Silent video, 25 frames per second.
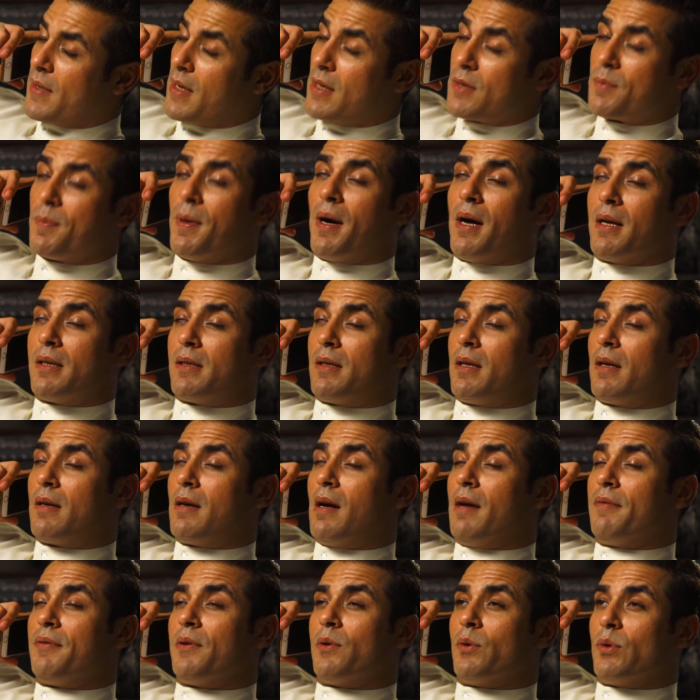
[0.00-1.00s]
इस बात से
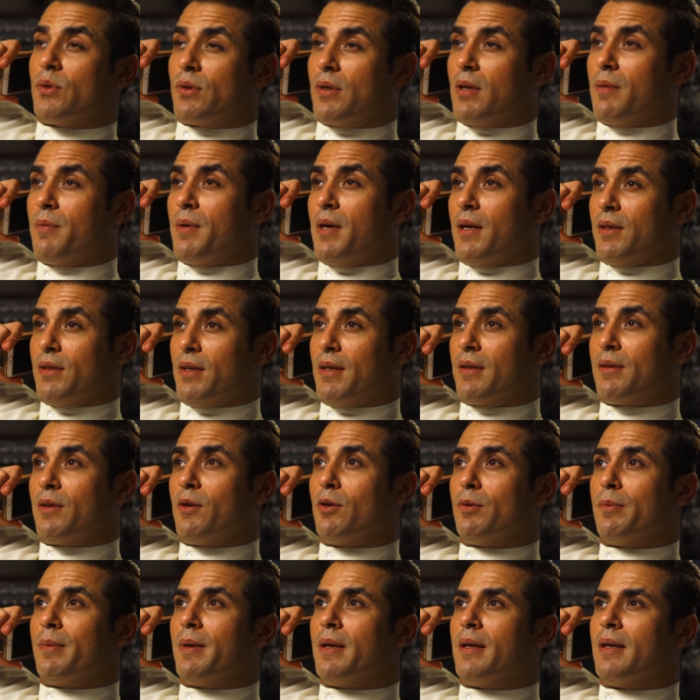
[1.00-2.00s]
काफी गुस्से में आ जाता
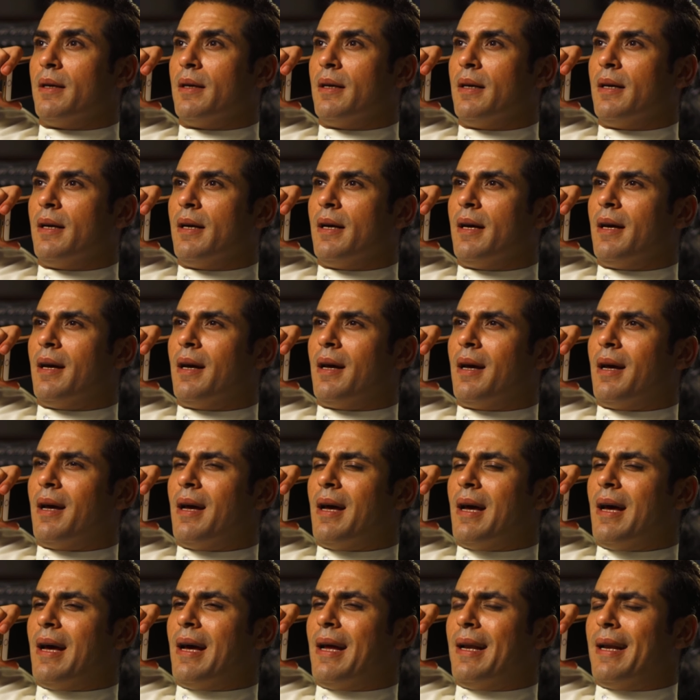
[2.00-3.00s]

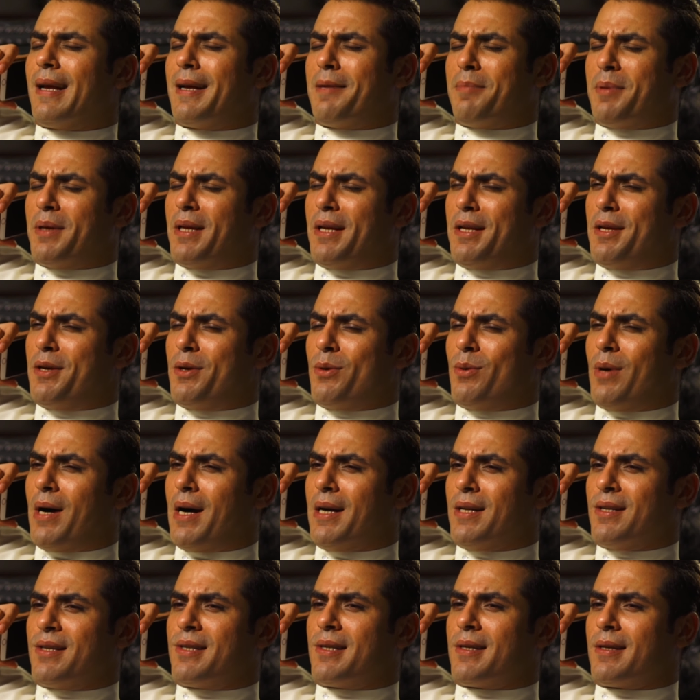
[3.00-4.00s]
हूँ लेकिन पता नहीं क्यों
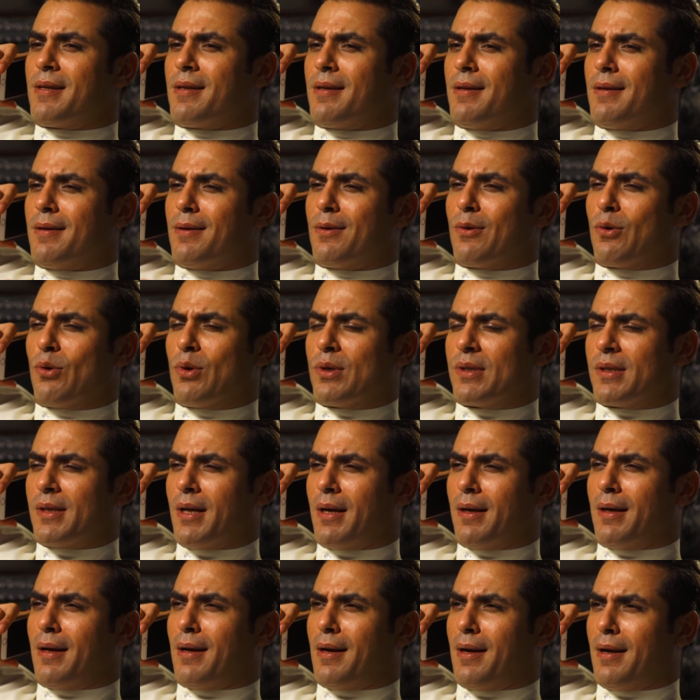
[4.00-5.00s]
आज
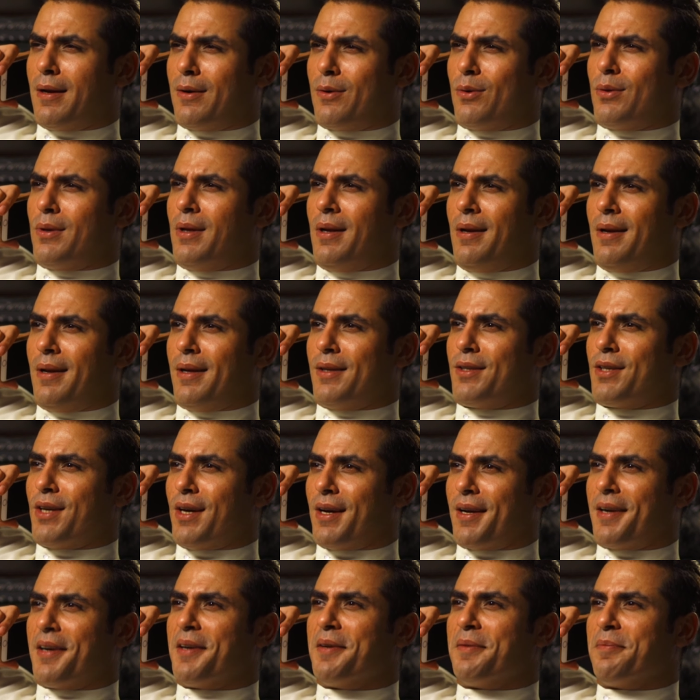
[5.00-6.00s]
गुस्सा करने को दिल नहीं
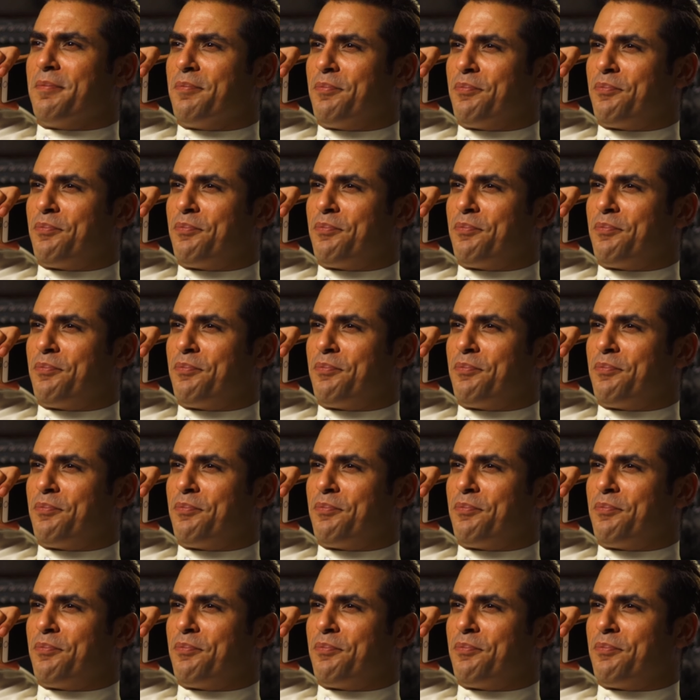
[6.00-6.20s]
चाह रहा